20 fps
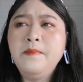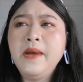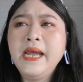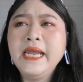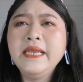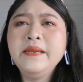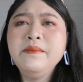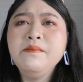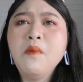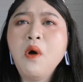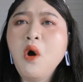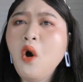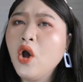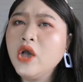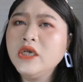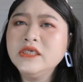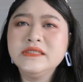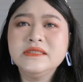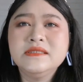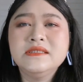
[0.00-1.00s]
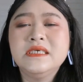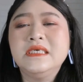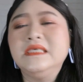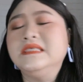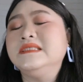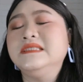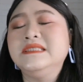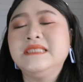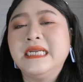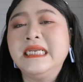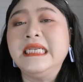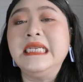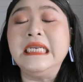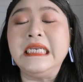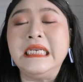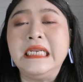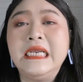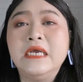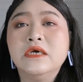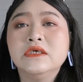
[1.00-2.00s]
ไม่มอยส์ซะที
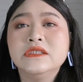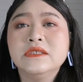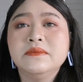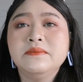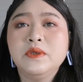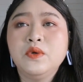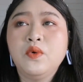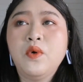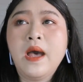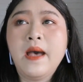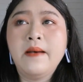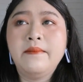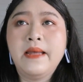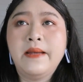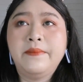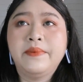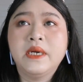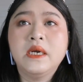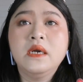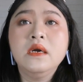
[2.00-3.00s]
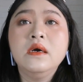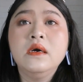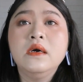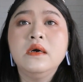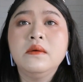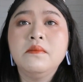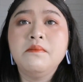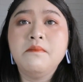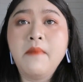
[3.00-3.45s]
เดียวจะมีความแบบกึ่ง